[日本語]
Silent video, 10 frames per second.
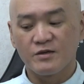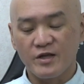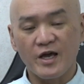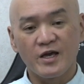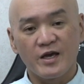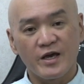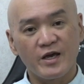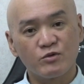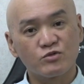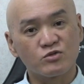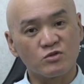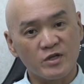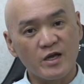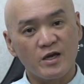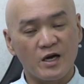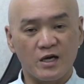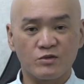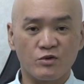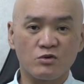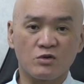で、えー、普通のねあ
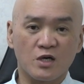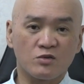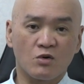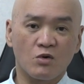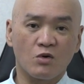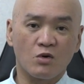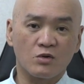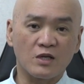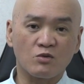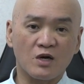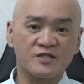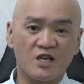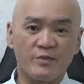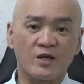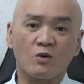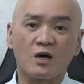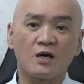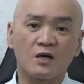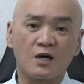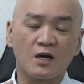のよくあのなんとか生命と
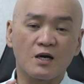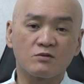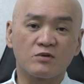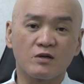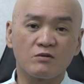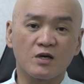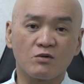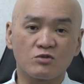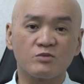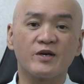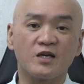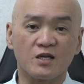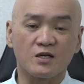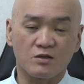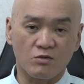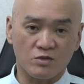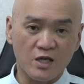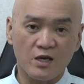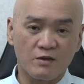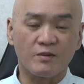かからくれるあの爪切りこう
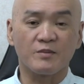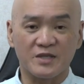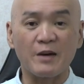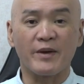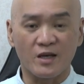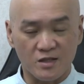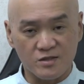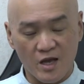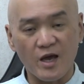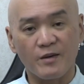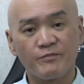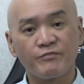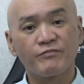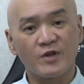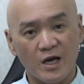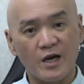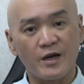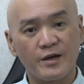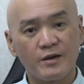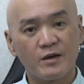ね、まあ、ダメですね。は
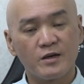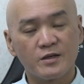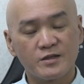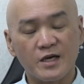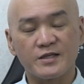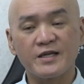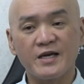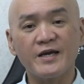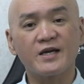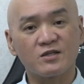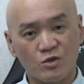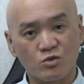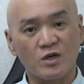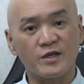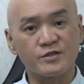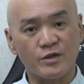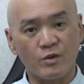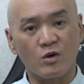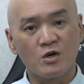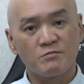いじゃあ何がいいかということなんですけ
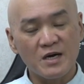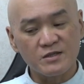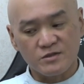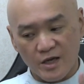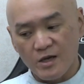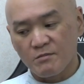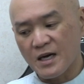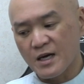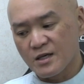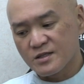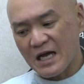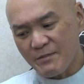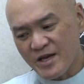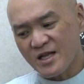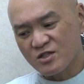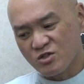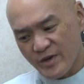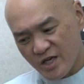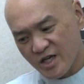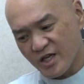どまずね、あ、ダメな
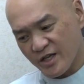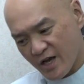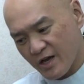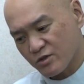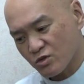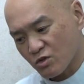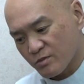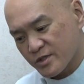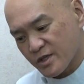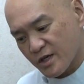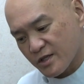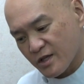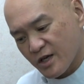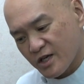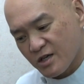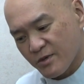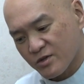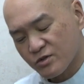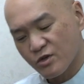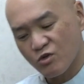爪切りねちょっと見せていき
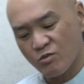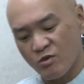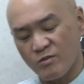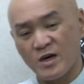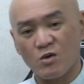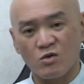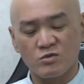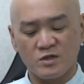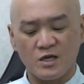ますけども、まあ、こん